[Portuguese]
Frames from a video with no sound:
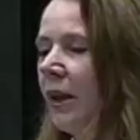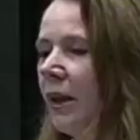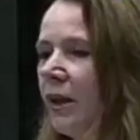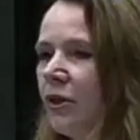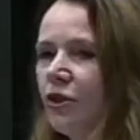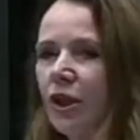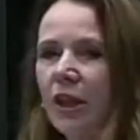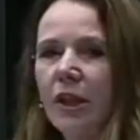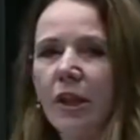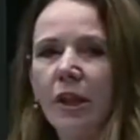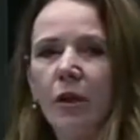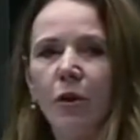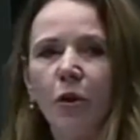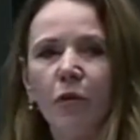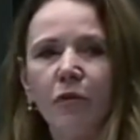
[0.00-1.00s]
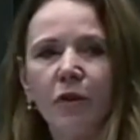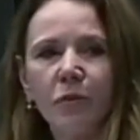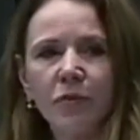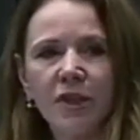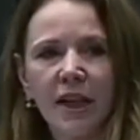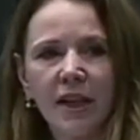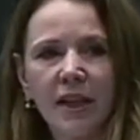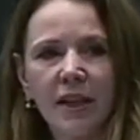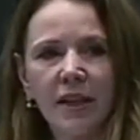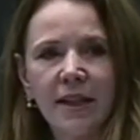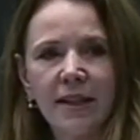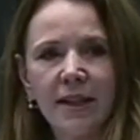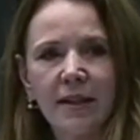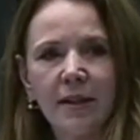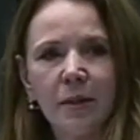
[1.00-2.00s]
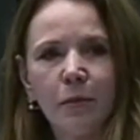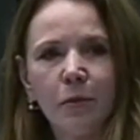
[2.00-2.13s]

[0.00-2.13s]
Em plenário, a violência foi